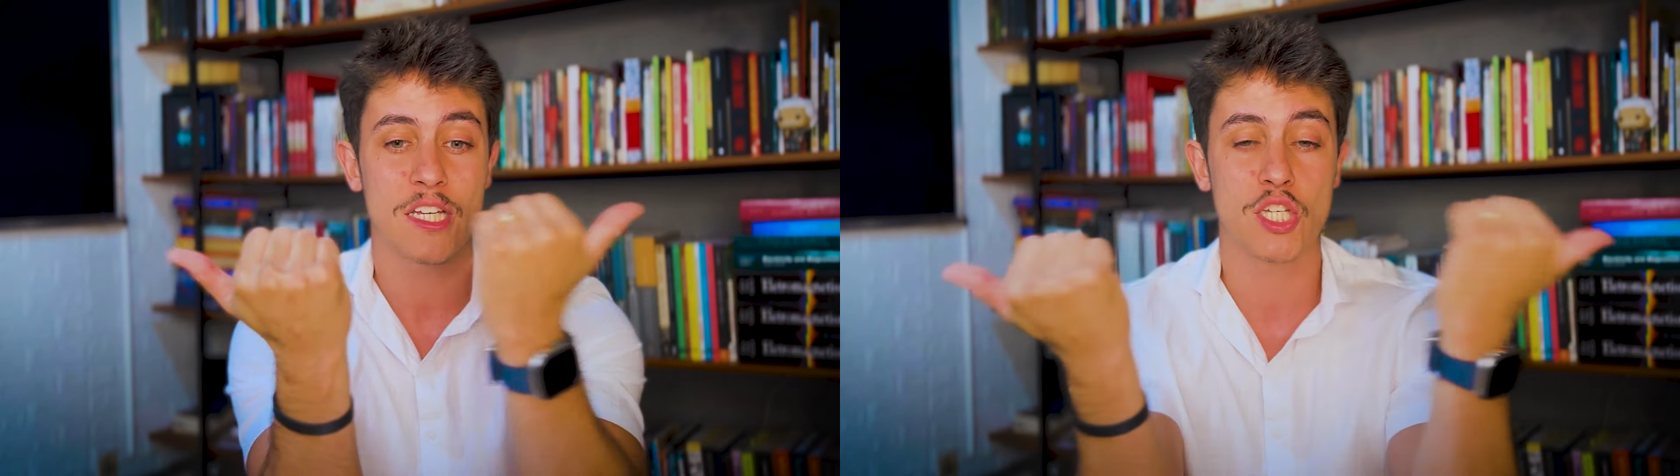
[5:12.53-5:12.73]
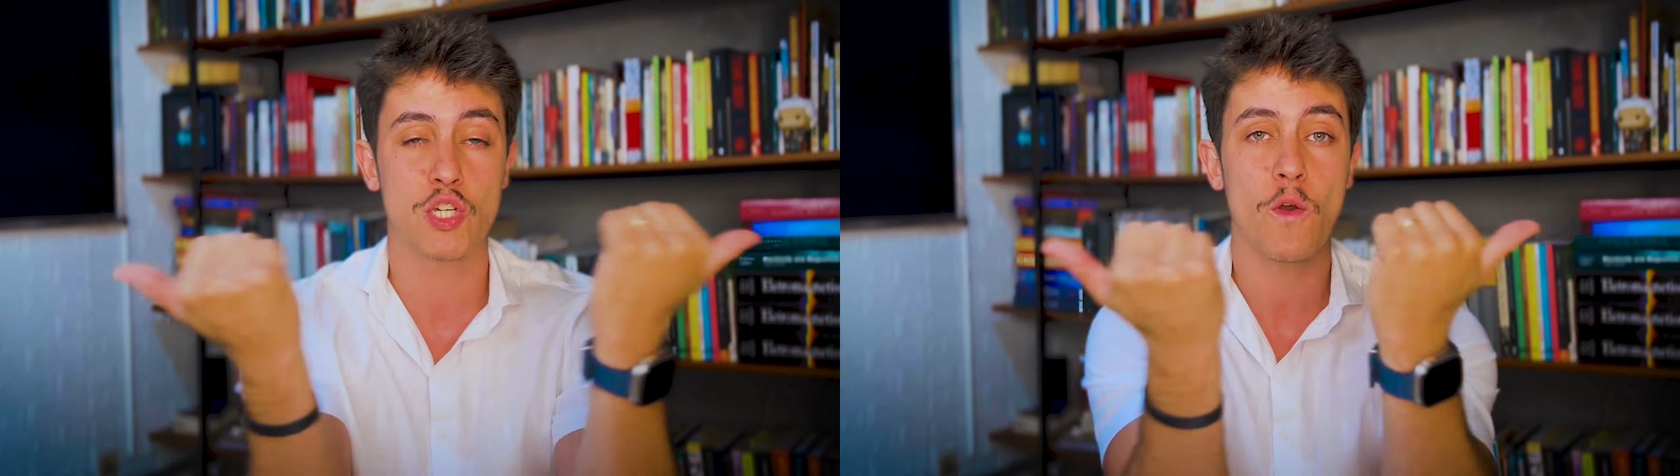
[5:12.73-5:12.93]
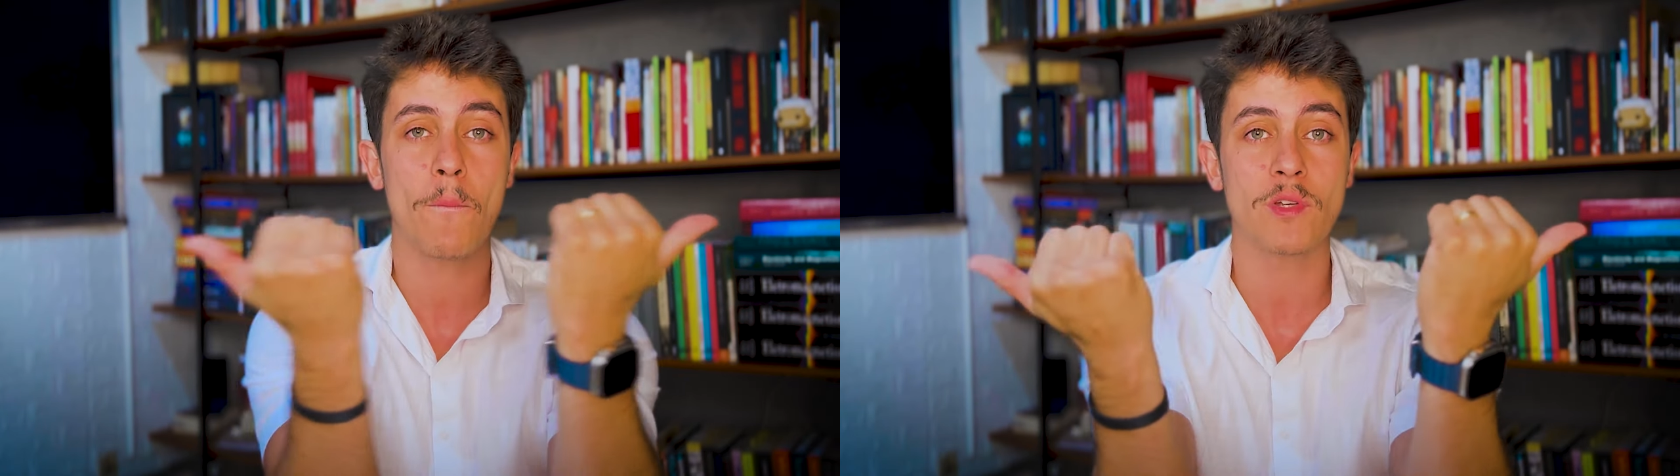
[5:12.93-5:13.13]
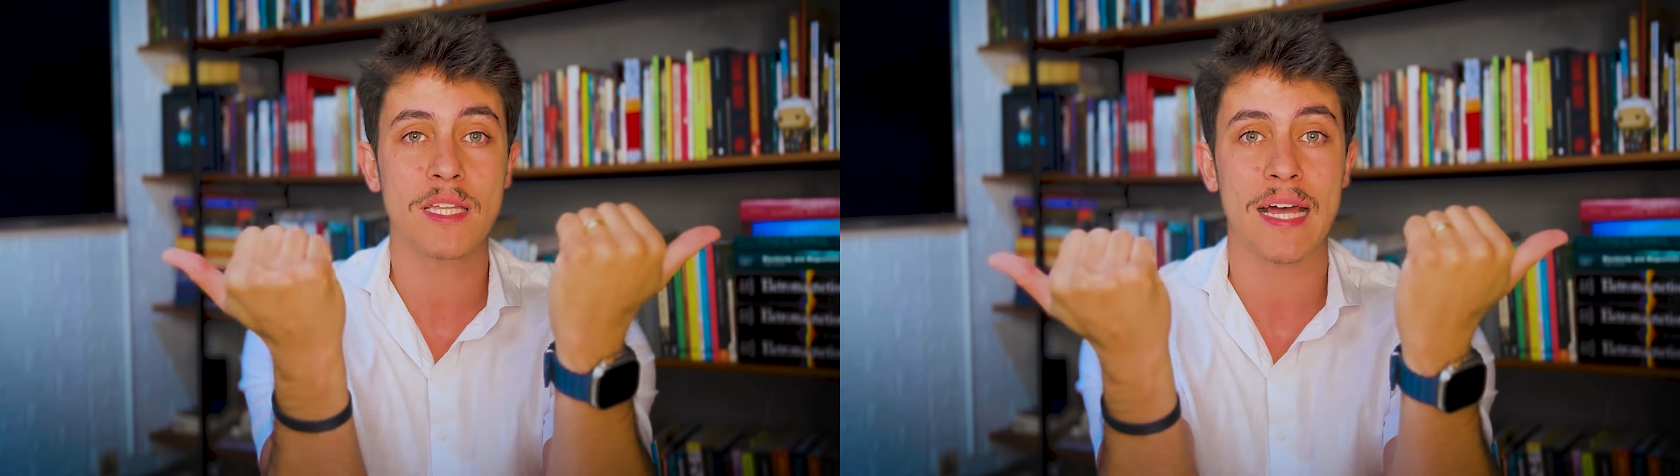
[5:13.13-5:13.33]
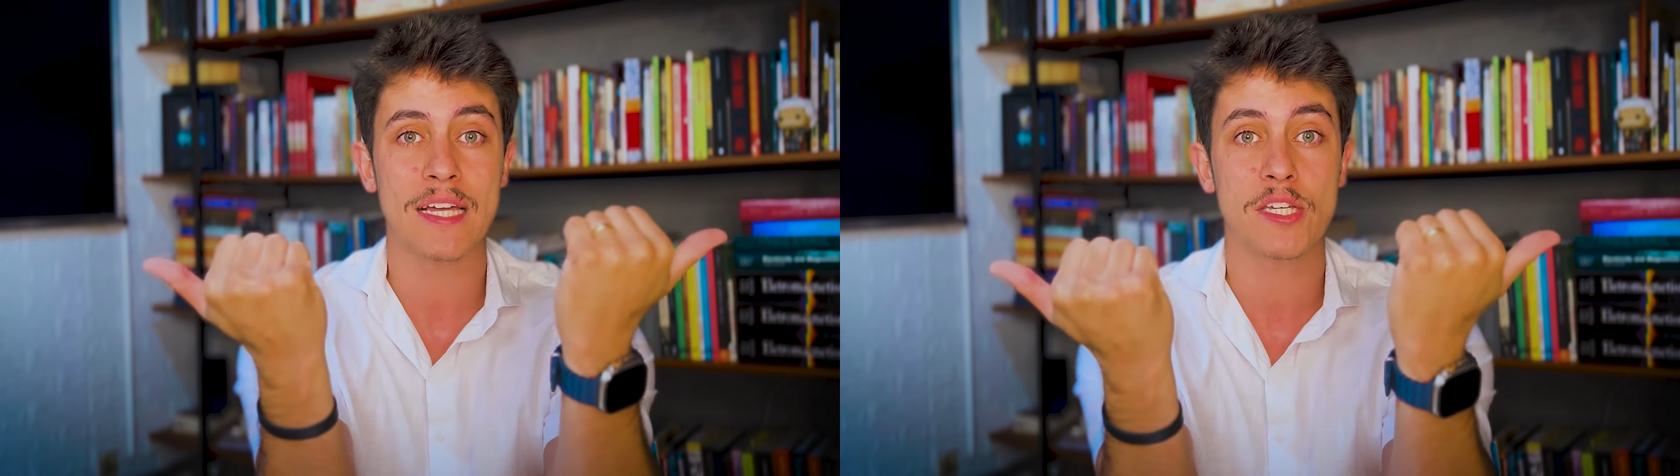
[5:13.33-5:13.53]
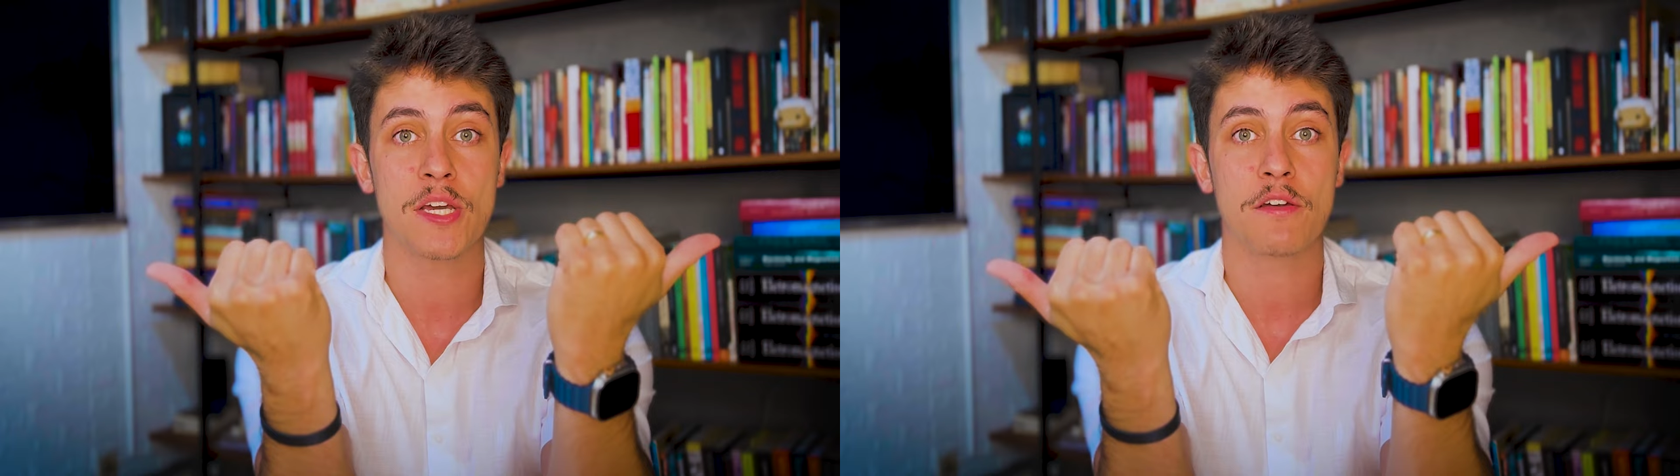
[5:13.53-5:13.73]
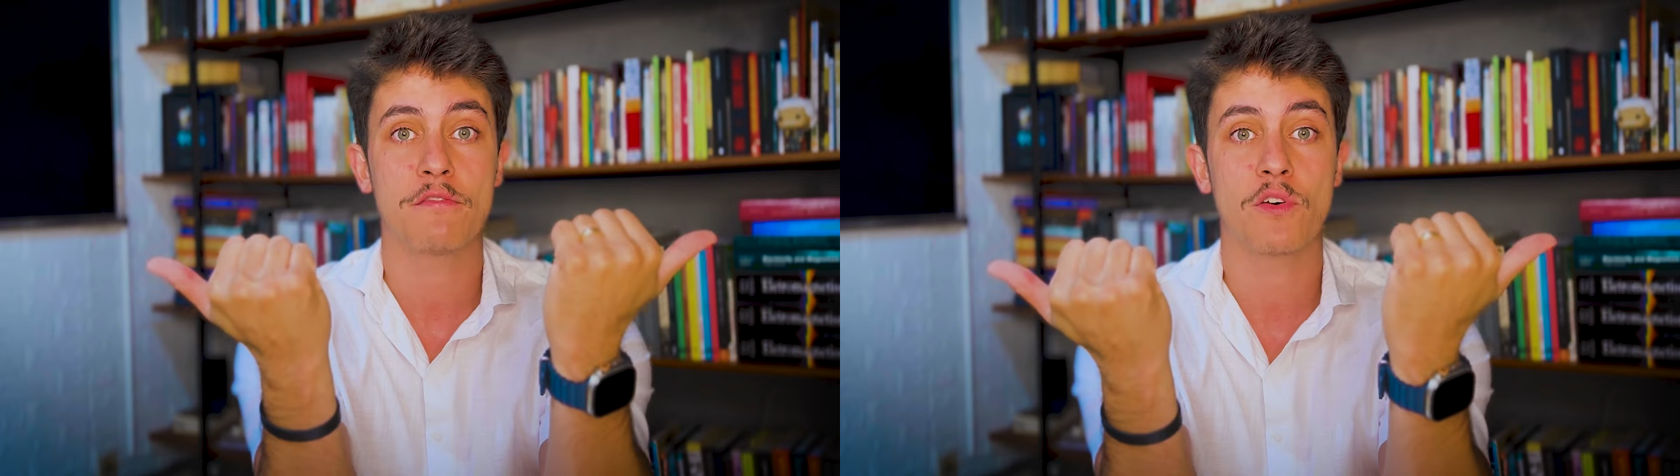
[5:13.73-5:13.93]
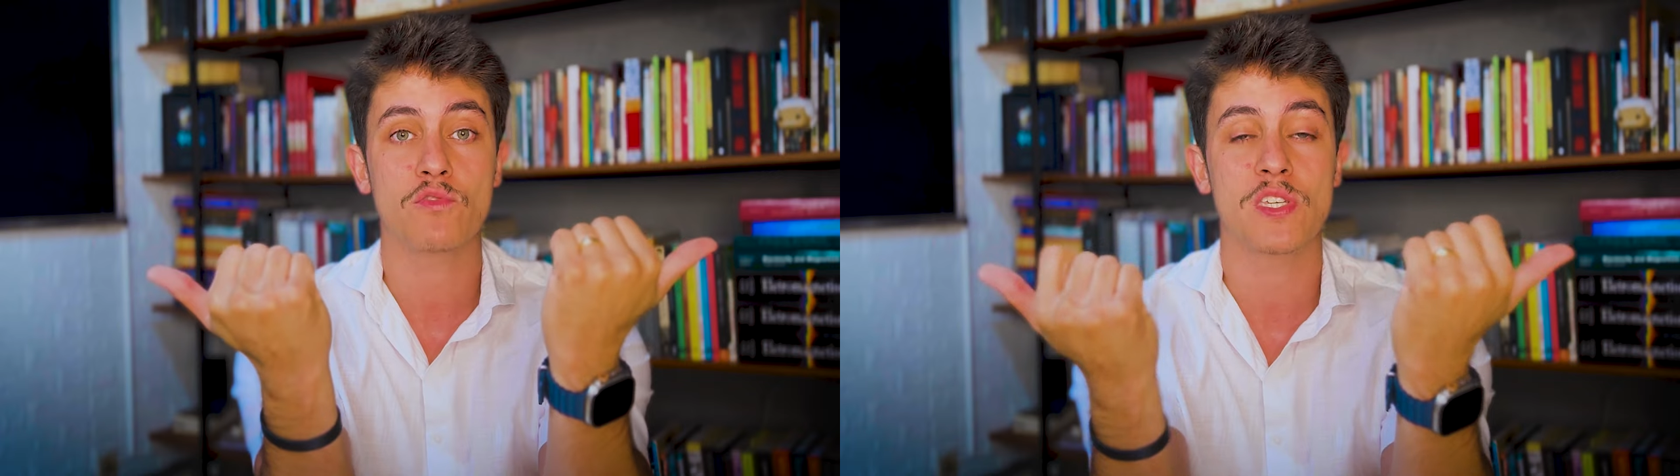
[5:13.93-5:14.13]
de uma unidade
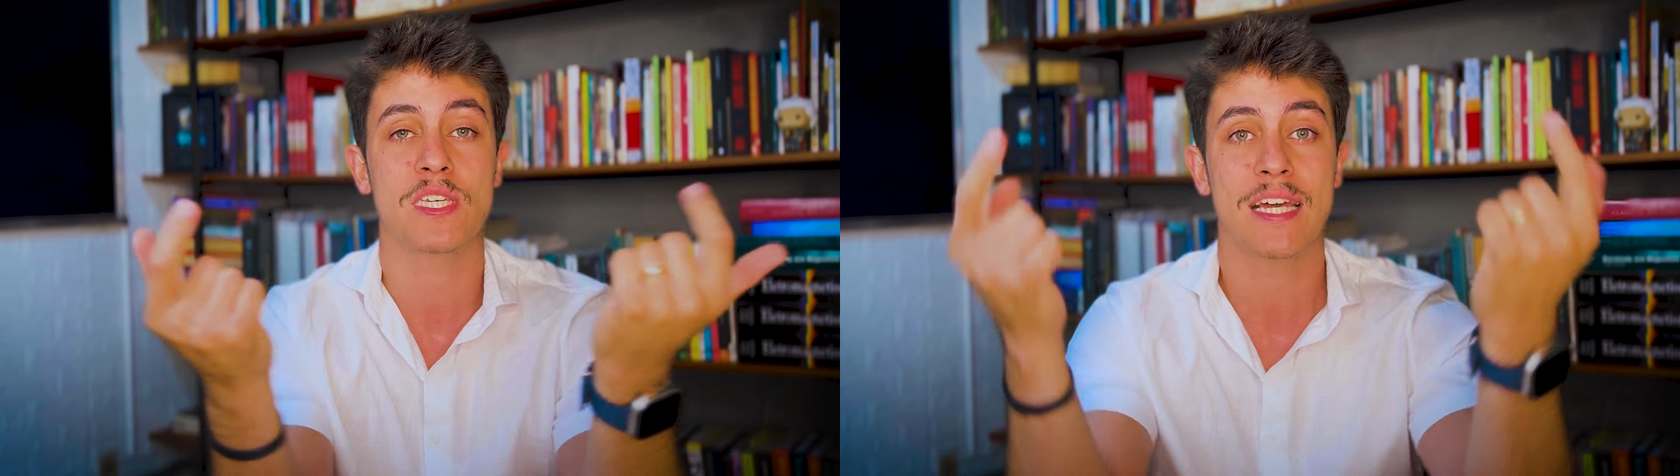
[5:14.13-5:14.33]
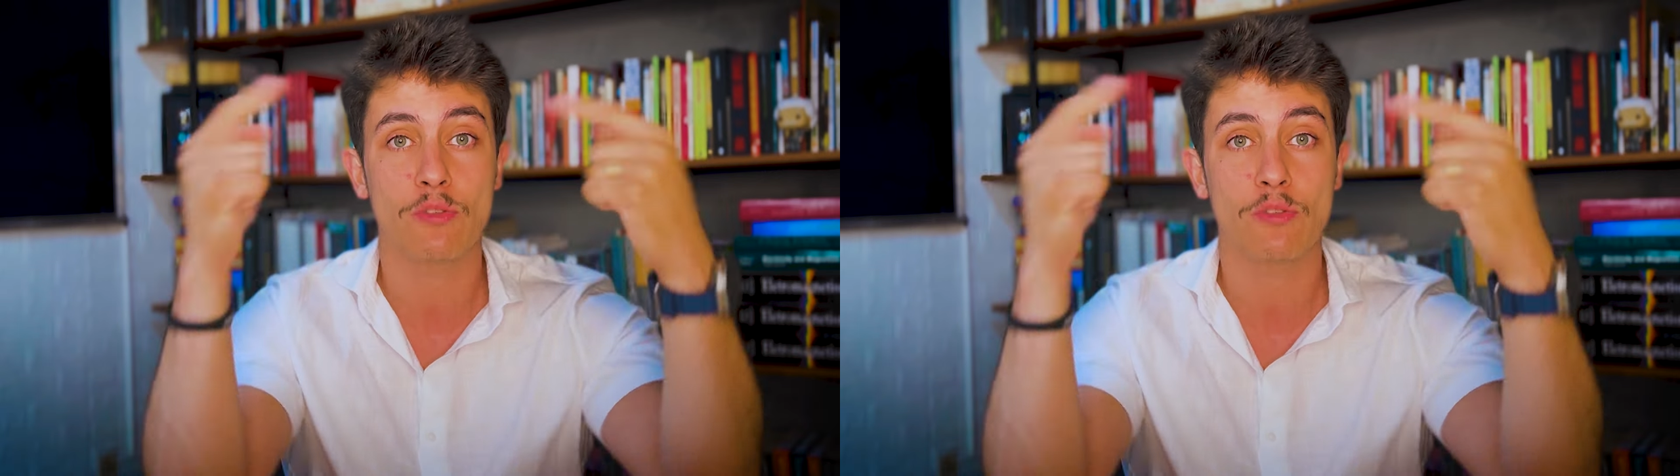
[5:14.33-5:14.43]
vão se